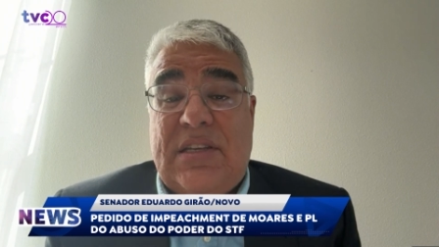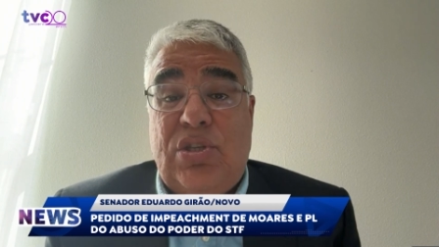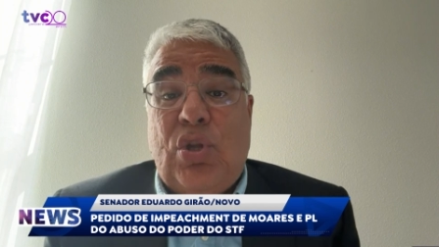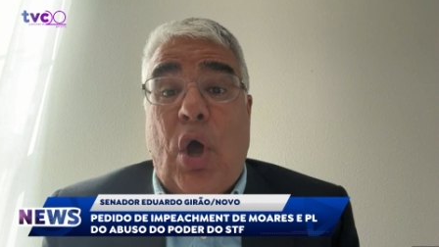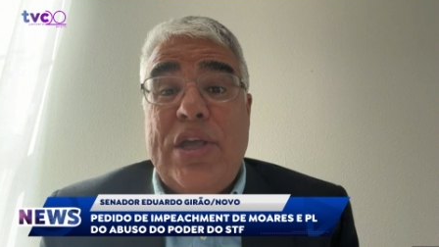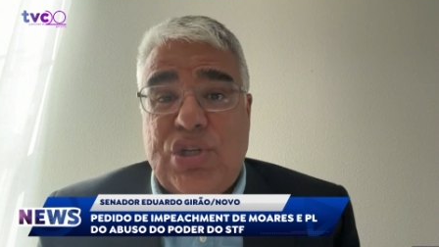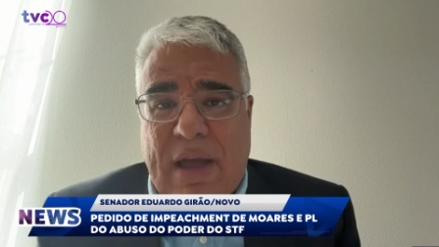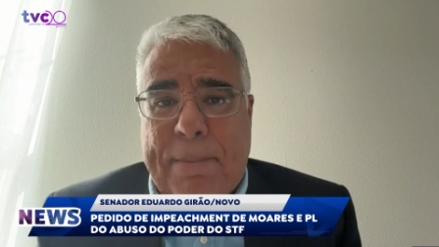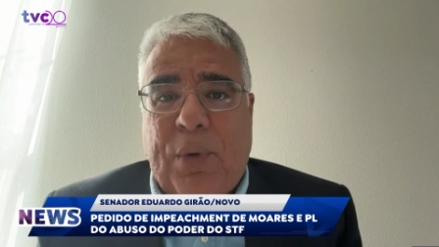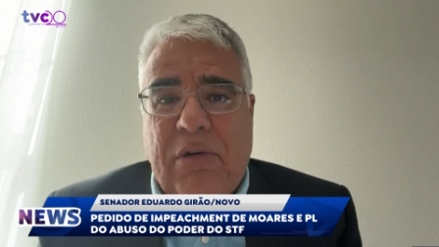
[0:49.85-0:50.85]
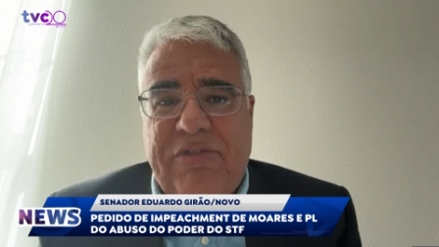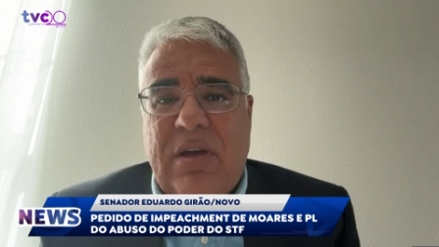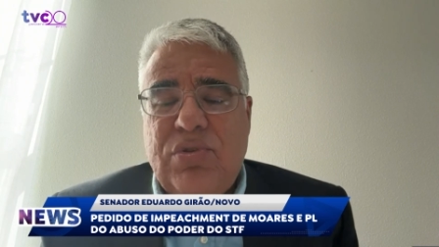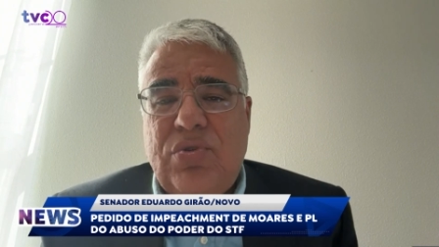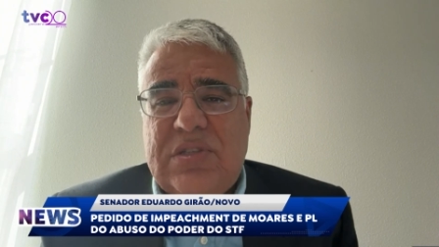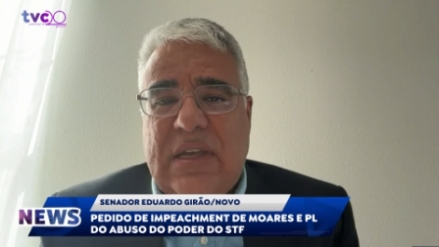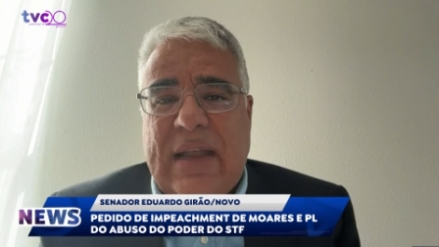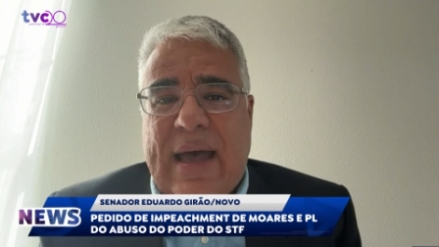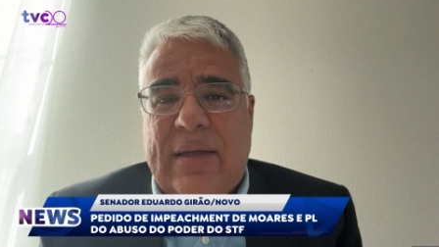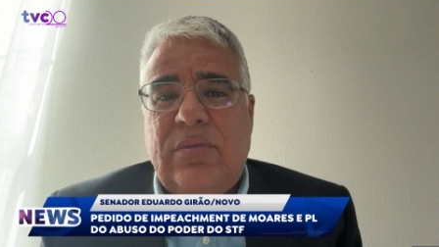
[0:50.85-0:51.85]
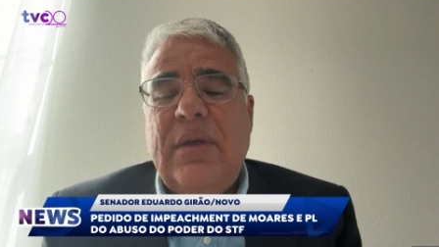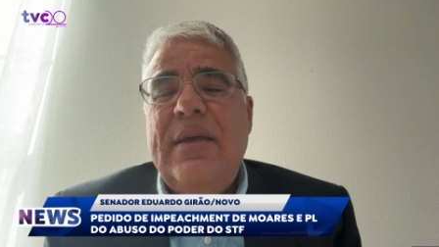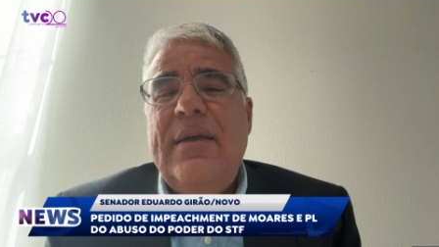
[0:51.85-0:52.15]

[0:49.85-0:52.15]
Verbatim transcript: que nós já aprovamos no Senado